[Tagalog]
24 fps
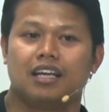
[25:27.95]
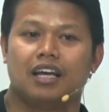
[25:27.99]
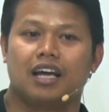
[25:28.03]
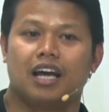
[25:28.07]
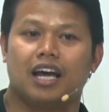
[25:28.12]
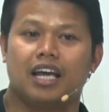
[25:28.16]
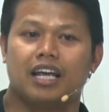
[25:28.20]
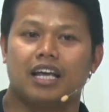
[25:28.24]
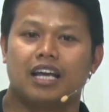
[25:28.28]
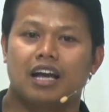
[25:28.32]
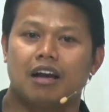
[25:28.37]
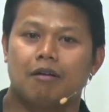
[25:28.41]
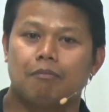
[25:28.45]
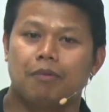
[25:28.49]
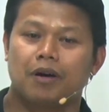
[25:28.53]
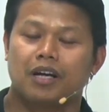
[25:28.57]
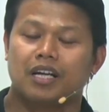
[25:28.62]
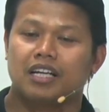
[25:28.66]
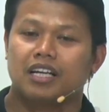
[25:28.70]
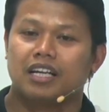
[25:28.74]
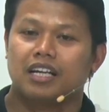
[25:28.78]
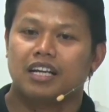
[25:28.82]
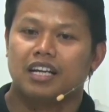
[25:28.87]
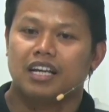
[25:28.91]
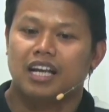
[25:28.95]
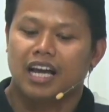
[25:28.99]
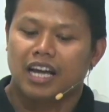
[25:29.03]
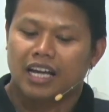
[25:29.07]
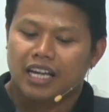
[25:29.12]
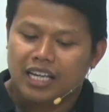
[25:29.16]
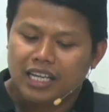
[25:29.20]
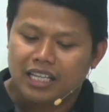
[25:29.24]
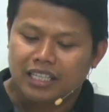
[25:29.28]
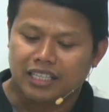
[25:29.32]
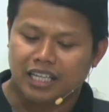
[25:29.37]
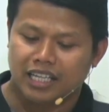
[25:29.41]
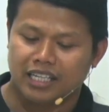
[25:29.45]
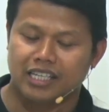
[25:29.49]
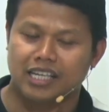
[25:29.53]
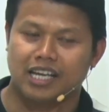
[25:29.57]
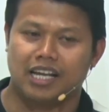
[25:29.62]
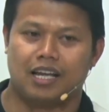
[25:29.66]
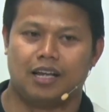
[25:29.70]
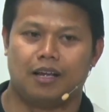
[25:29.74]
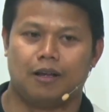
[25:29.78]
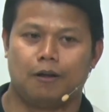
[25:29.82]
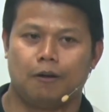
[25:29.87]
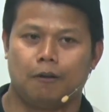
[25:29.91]
ay kapag nakita
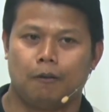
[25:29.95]
niya